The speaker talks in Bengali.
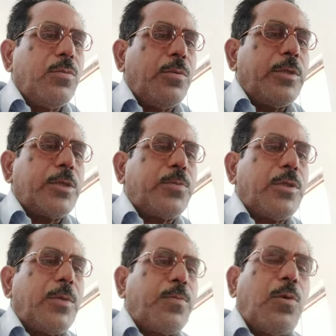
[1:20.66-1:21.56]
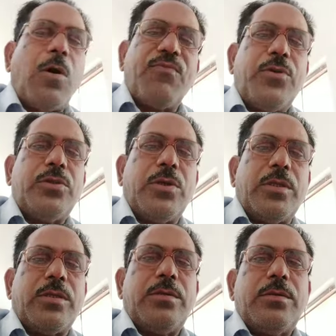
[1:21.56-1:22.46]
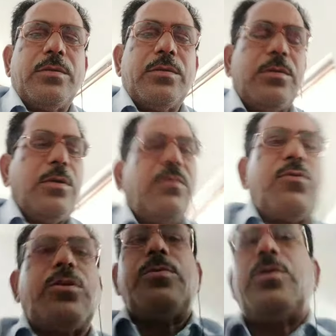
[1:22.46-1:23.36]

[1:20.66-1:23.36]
ভূমিদাস প্রথার অপ্রয়োজনীয়তা প্রথমত